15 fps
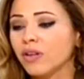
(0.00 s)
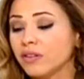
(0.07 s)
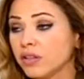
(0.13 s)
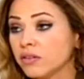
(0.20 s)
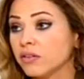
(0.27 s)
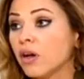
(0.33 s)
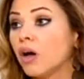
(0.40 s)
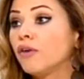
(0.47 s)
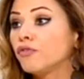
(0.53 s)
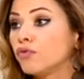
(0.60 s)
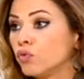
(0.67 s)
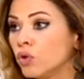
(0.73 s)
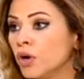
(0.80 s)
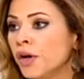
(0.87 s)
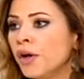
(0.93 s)
وقد ايه
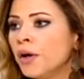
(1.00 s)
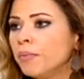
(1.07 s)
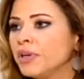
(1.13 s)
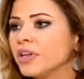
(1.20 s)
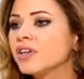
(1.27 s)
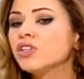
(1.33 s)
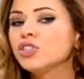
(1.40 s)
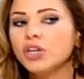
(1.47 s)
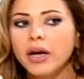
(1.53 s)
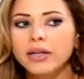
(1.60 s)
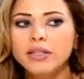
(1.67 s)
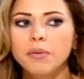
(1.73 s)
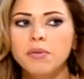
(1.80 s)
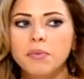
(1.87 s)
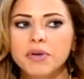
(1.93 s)
نضاف ومن كل شيء
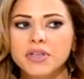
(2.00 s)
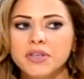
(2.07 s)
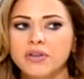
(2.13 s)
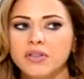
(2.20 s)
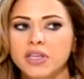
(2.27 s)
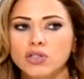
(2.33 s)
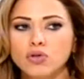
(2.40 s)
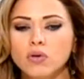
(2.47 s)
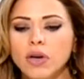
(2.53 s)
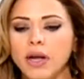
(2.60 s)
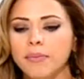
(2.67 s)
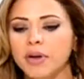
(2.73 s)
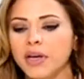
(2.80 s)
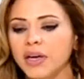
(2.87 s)
حتى بالبرزنتاسيون اللي عم